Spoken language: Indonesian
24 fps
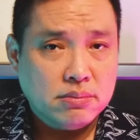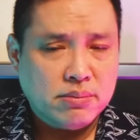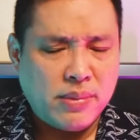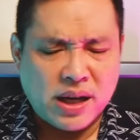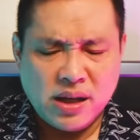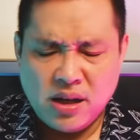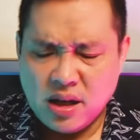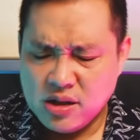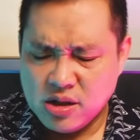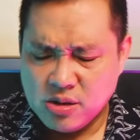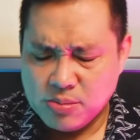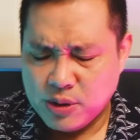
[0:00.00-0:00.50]

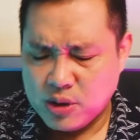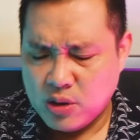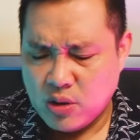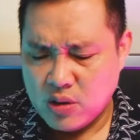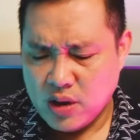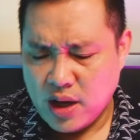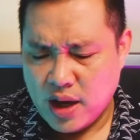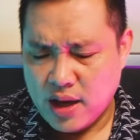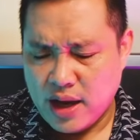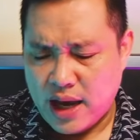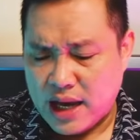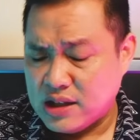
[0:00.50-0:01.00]
Padahal
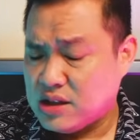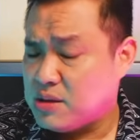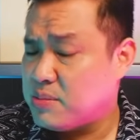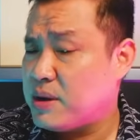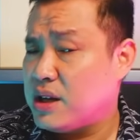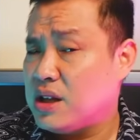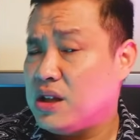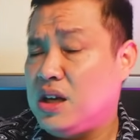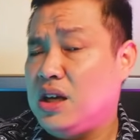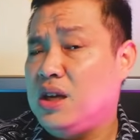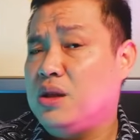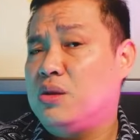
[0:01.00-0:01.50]
sebetulnya nggak
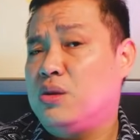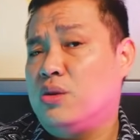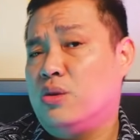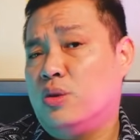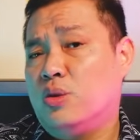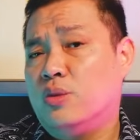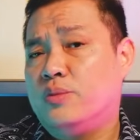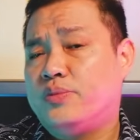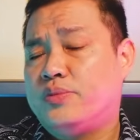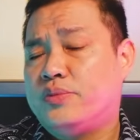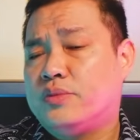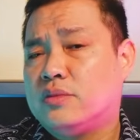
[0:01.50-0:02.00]
seperti itu.
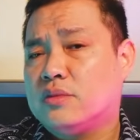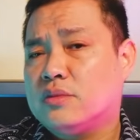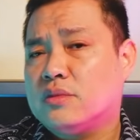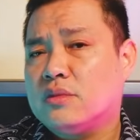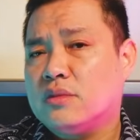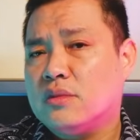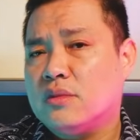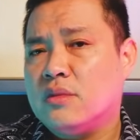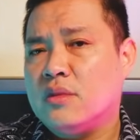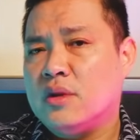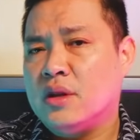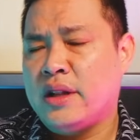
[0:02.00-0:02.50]

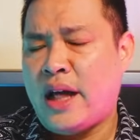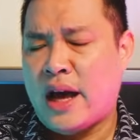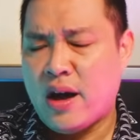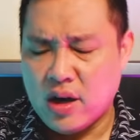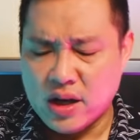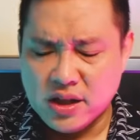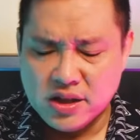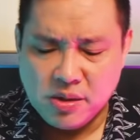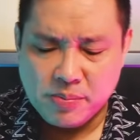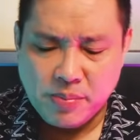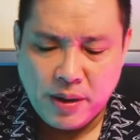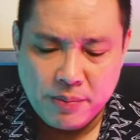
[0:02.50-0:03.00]
Nah,
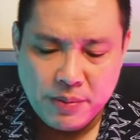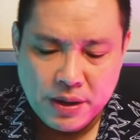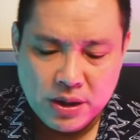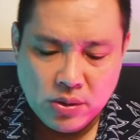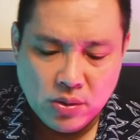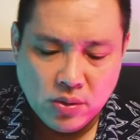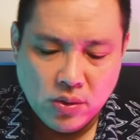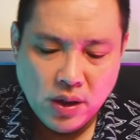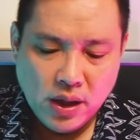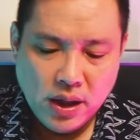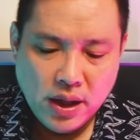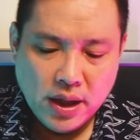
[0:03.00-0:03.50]
oleh sebab
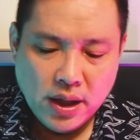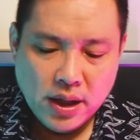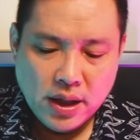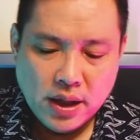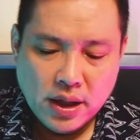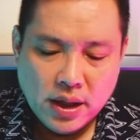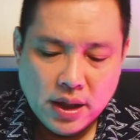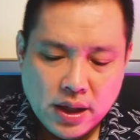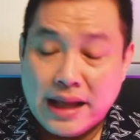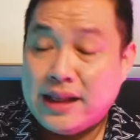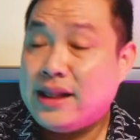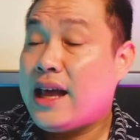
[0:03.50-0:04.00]
itu
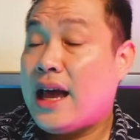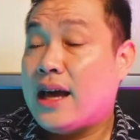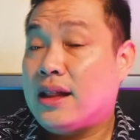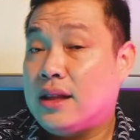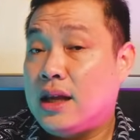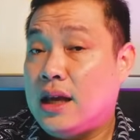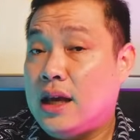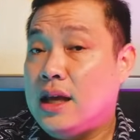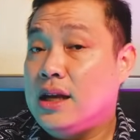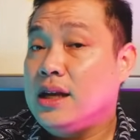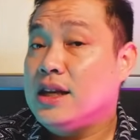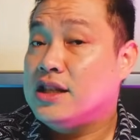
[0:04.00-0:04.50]

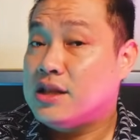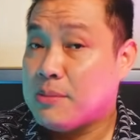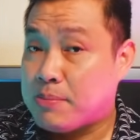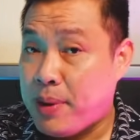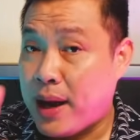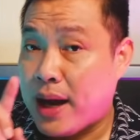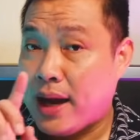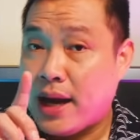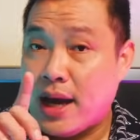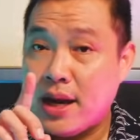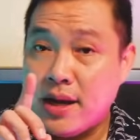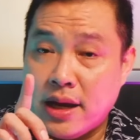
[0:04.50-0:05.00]
hati-hati ini
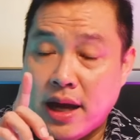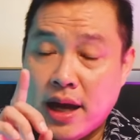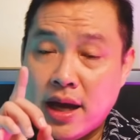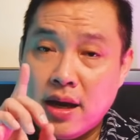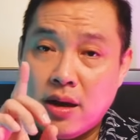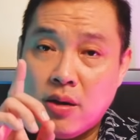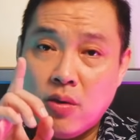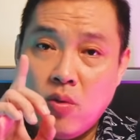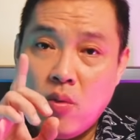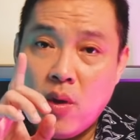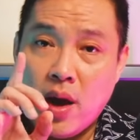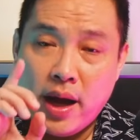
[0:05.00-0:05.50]
jebakan ya
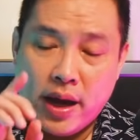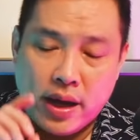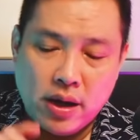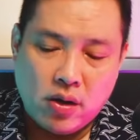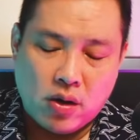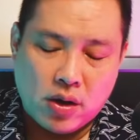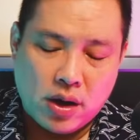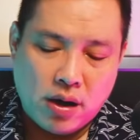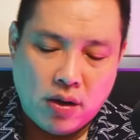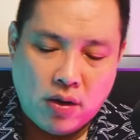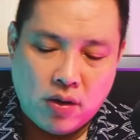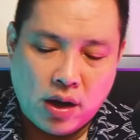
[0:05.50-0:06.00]
keuangan
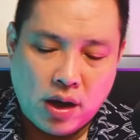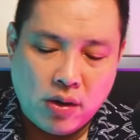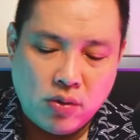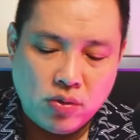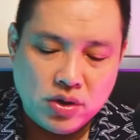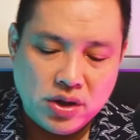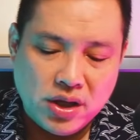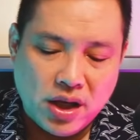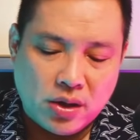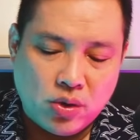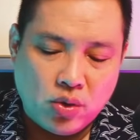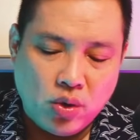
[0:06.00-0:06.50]
orang-orang
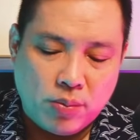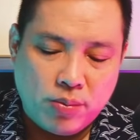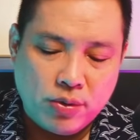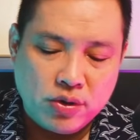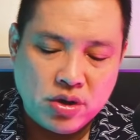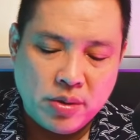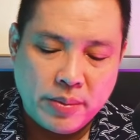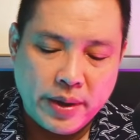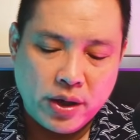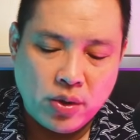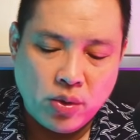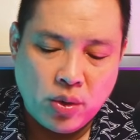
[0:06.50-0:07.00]
usia
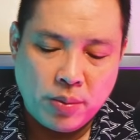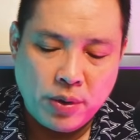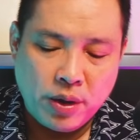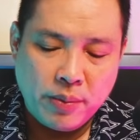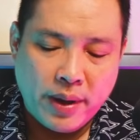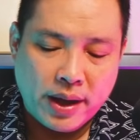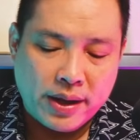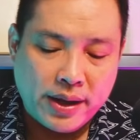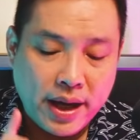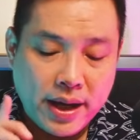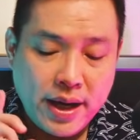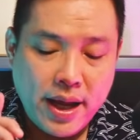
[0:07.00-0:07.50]
20 25.
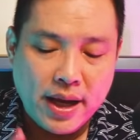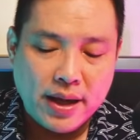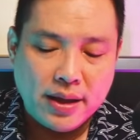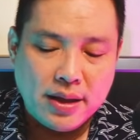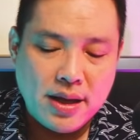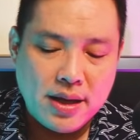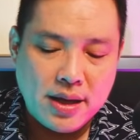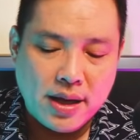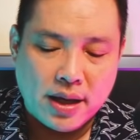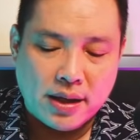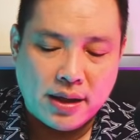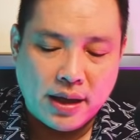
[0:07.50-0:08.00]
Dan yang
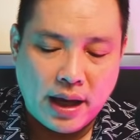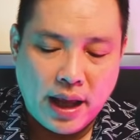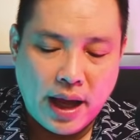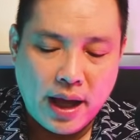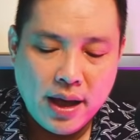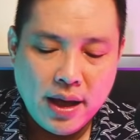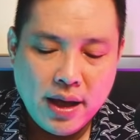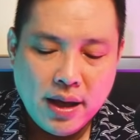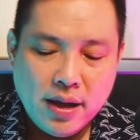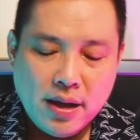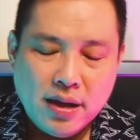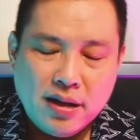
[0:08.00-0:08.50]
ketiga adalah
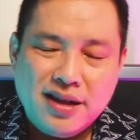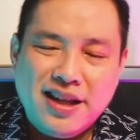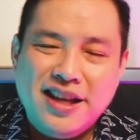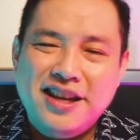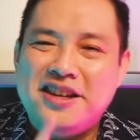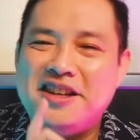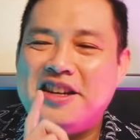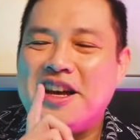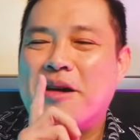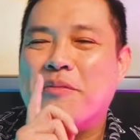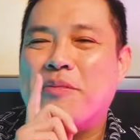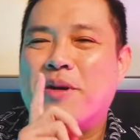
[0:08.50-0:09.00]

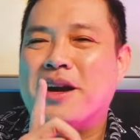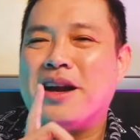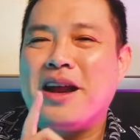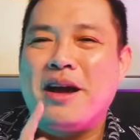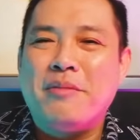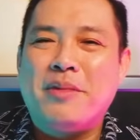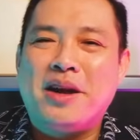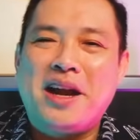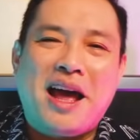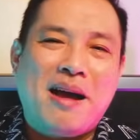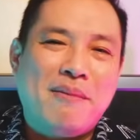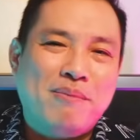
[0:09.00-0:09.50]
tidak pernah
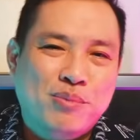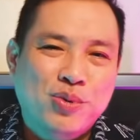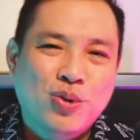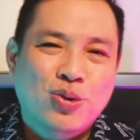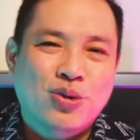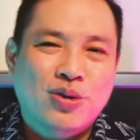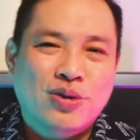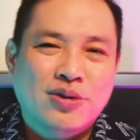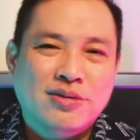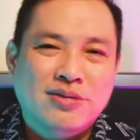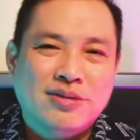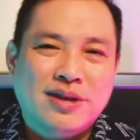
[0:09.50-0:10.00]

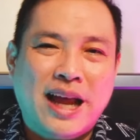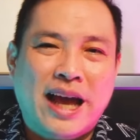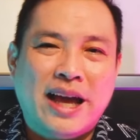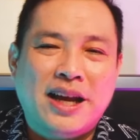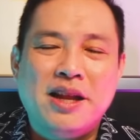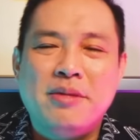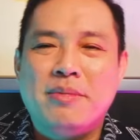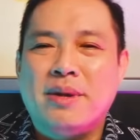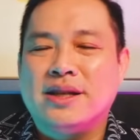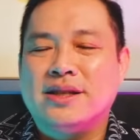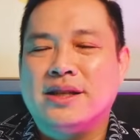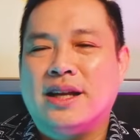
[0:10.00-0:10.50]
menabung. Nah,
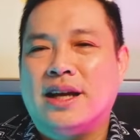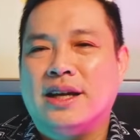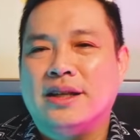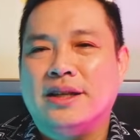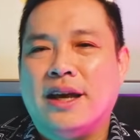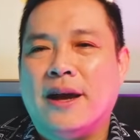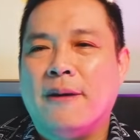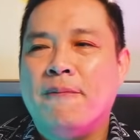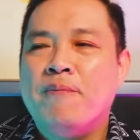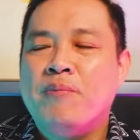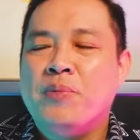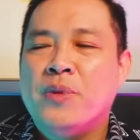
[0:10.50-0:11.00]
ini
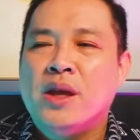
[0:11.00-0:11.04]
masalahnya.